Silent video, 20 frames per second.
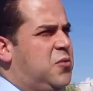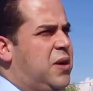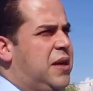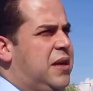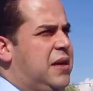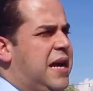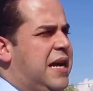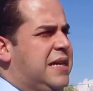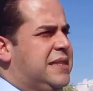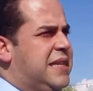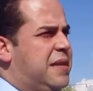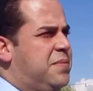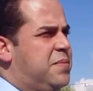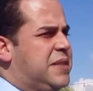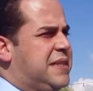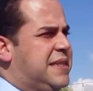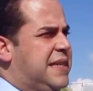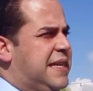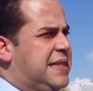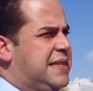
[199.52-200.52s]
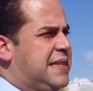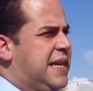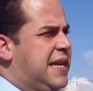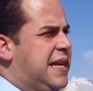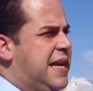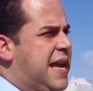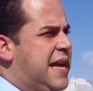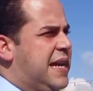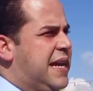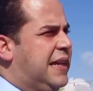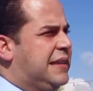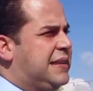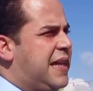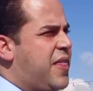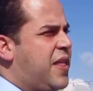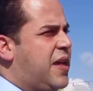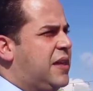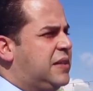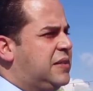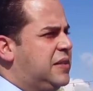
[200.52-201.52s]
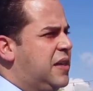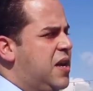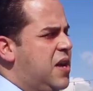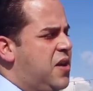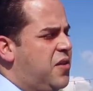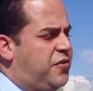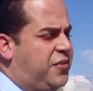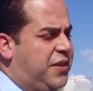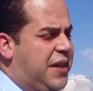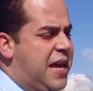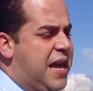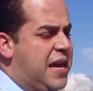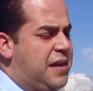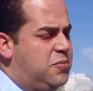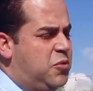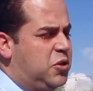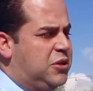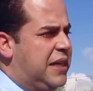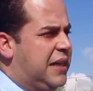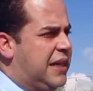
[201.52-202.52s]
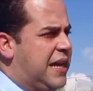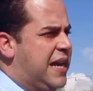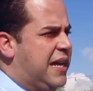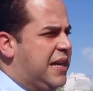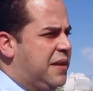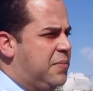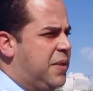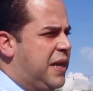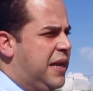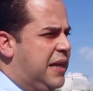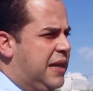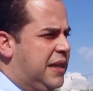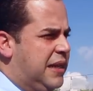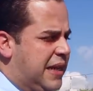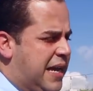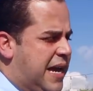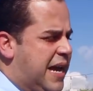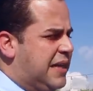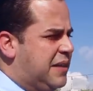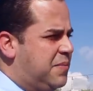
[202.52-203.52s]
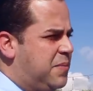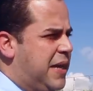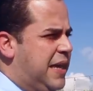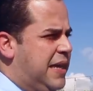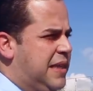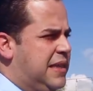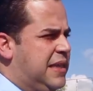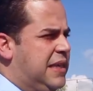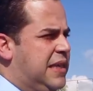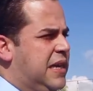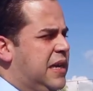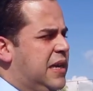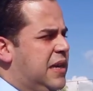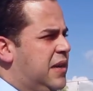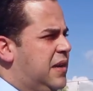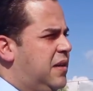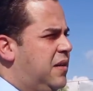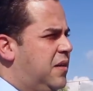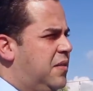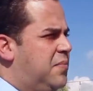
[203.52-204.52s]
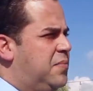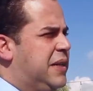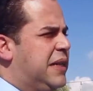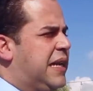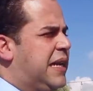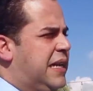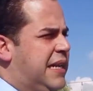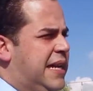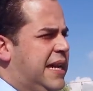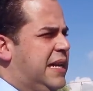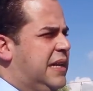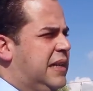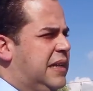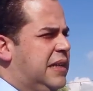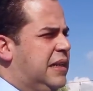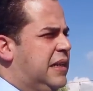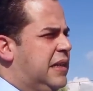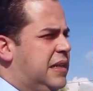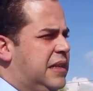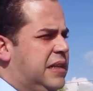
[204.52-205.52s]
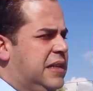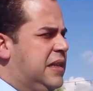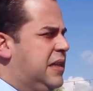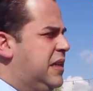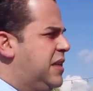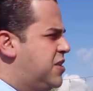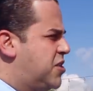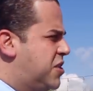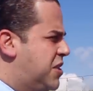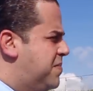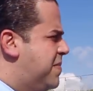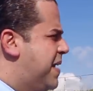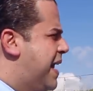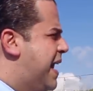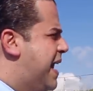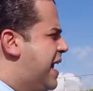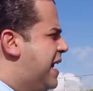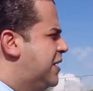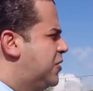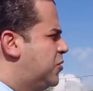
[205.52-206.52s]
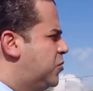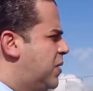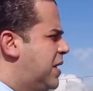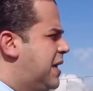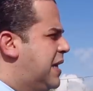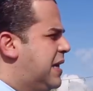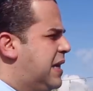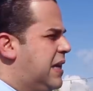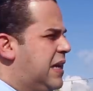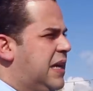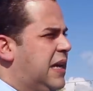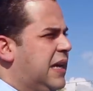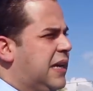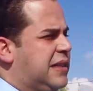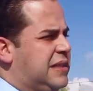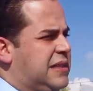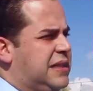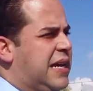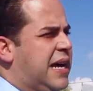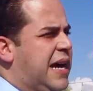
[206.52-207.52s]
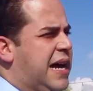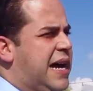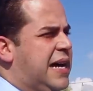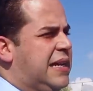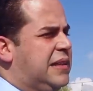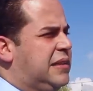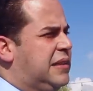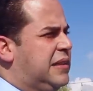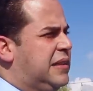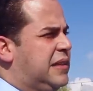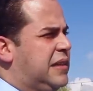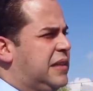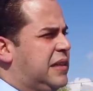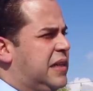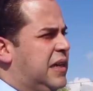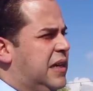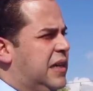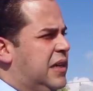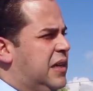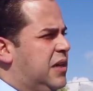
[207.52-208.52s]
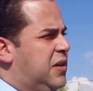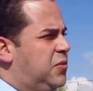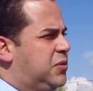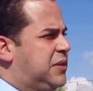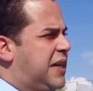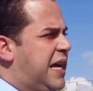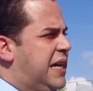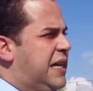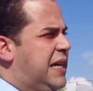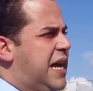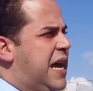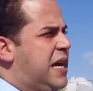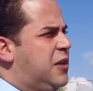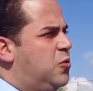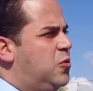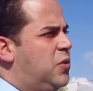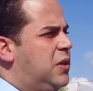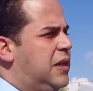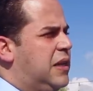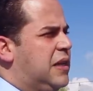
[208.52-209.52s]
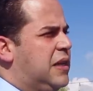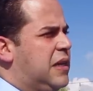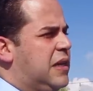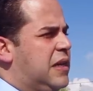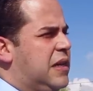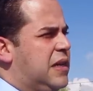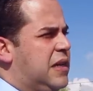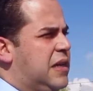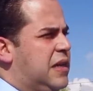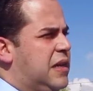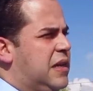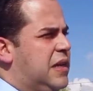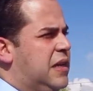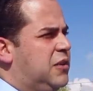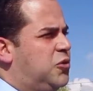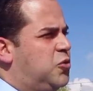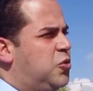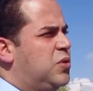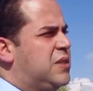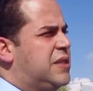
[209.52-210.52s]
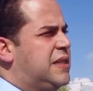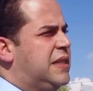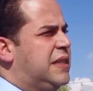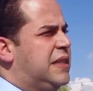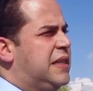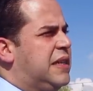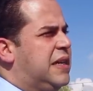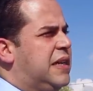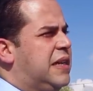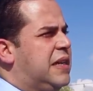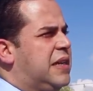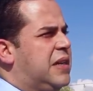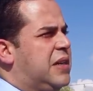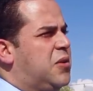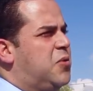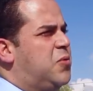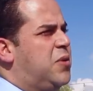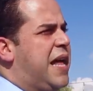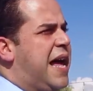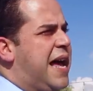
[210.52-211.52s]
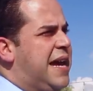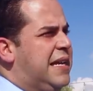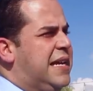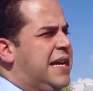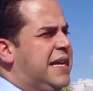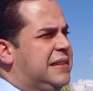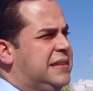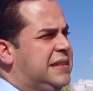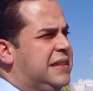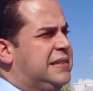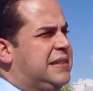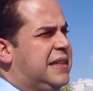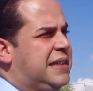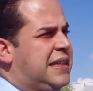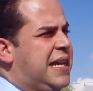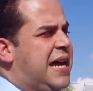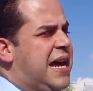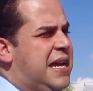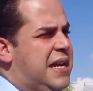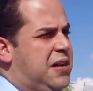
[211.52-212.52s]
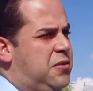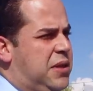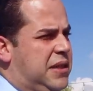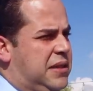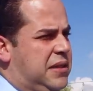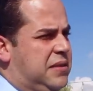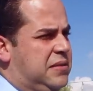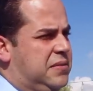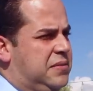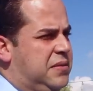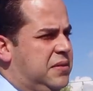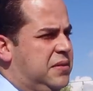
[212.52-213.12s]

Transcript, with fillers: والاحزاب السياسيه انها تضغط في المدة القريبة القادمة هذه آه، من خلال آه، اجتماعات واقتراحات وتخلي انه التونسي آه، والعائلات ترتاح على اولادها